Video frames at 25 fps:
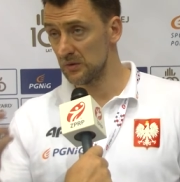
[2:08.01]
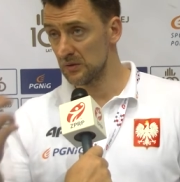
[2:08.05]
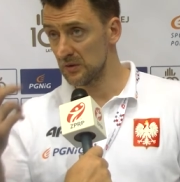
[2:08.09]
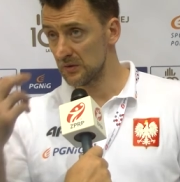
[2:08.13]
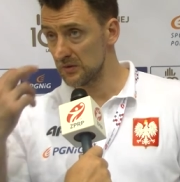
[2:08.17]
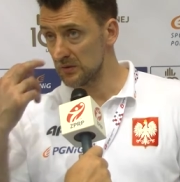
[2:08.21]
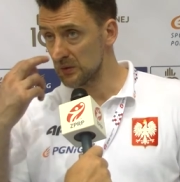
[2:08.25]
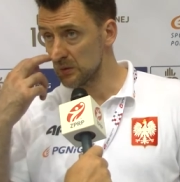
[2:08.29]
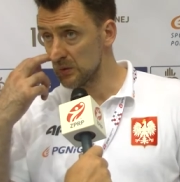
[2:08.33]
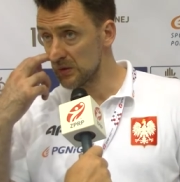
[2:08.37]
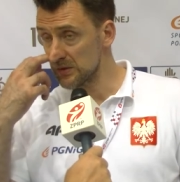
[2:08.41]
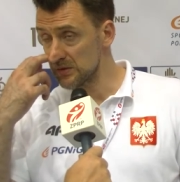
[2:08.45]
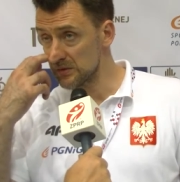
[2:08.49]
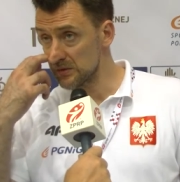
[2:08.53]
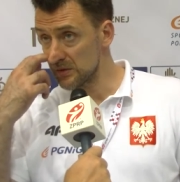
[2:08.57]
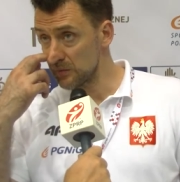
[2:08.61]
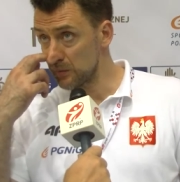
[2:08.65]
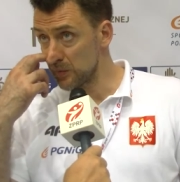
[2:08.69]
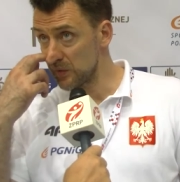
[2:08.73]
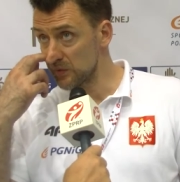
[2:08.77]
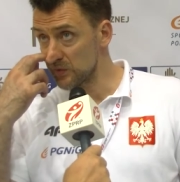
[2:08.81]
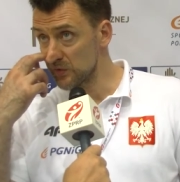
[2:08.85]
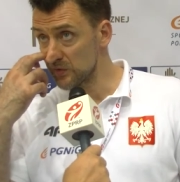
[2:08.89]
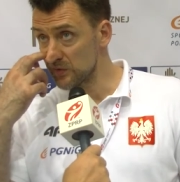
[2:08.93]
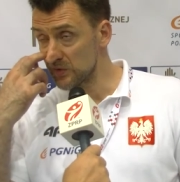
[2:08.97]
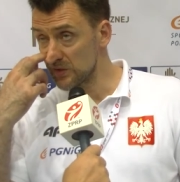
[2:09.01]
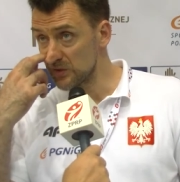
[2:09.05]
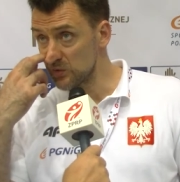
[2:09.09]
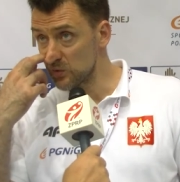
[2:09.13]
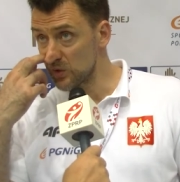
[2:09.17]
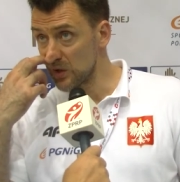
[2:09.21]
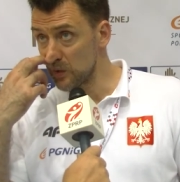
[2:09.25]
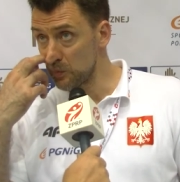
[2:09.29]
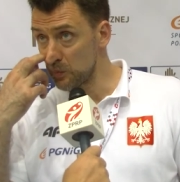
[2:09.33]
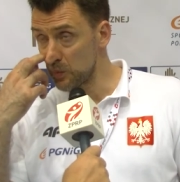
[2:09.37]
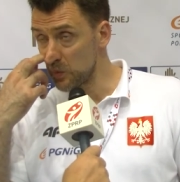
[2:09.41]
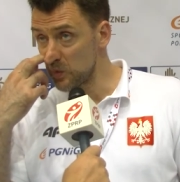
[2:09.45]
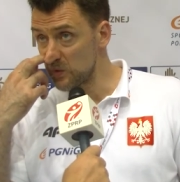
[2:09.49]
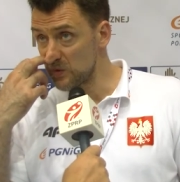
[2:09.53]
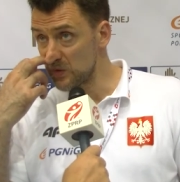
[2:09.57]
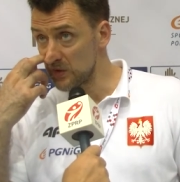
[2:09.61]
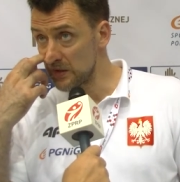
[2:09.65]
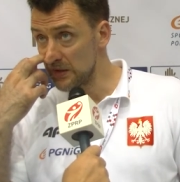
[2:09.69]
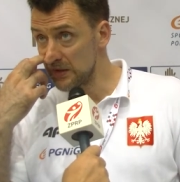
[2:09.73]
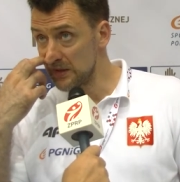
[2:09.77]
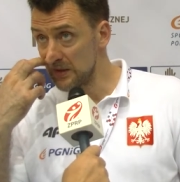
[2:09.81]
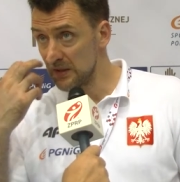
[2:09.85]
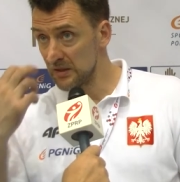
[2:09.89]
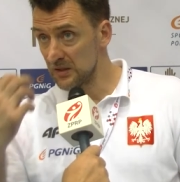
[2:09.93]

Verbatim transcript: dzisiaj w składzie, na pewno w tej drugiej połowie